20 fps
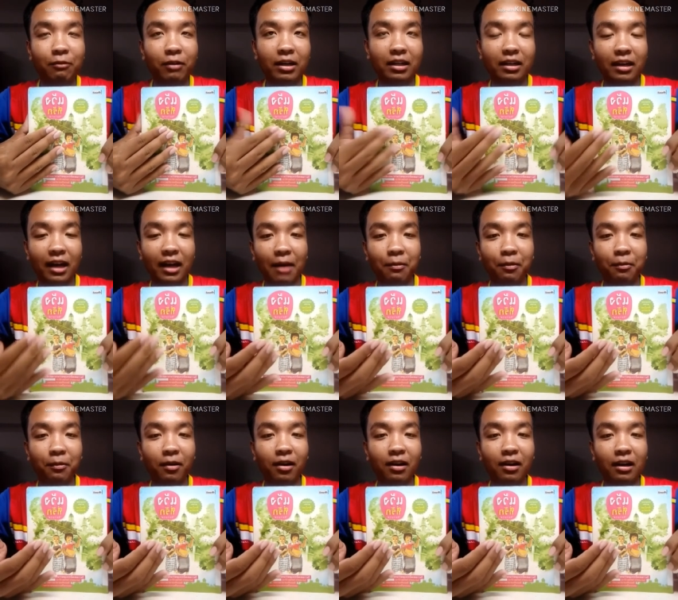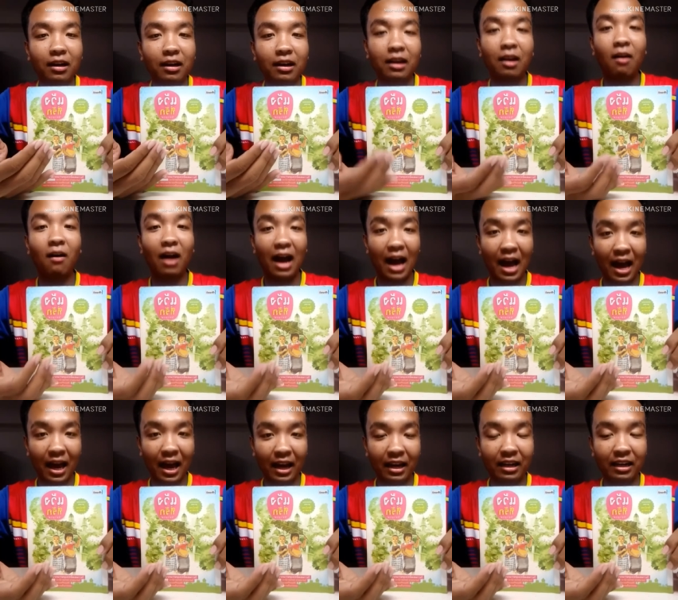วันนึงนะครับ ผมก็เลยลอง
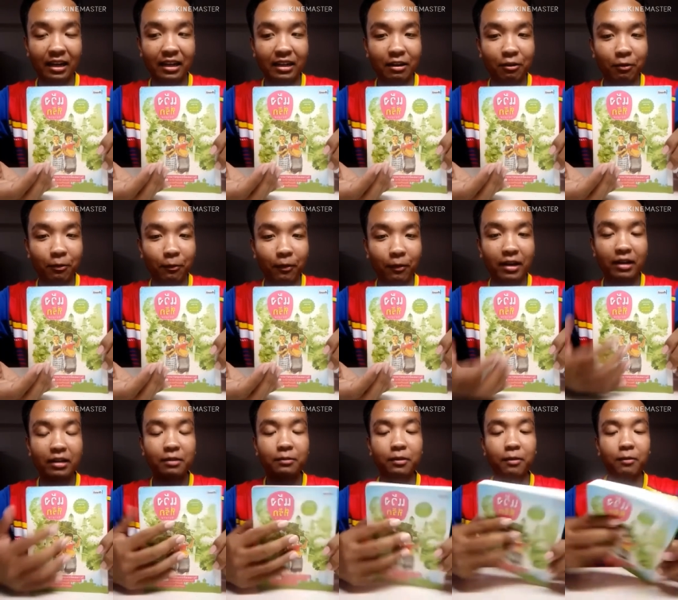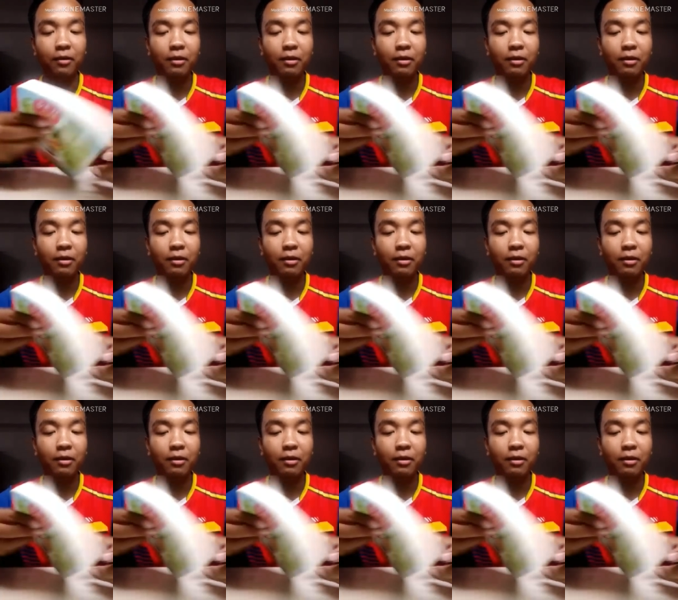อ่านวันนึงผม